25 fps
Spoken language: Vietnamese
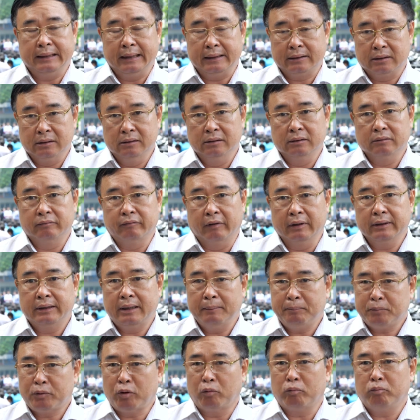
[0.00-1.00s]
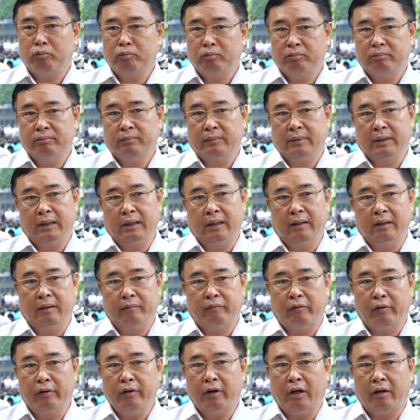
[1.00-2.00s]
Nhà trường cũng tiếp tục à,
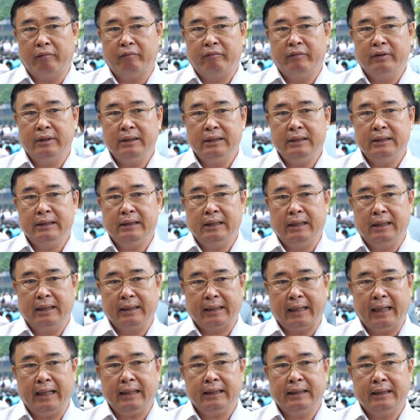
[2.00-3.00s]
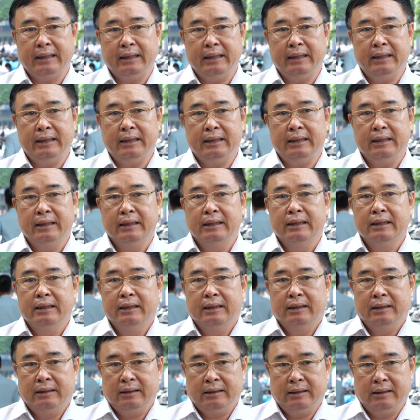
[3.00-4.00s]
phối hợp với à, các cái
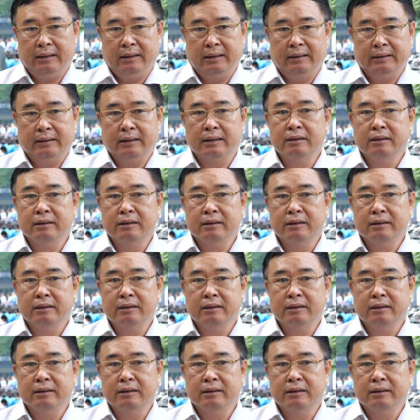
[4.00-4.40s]
à,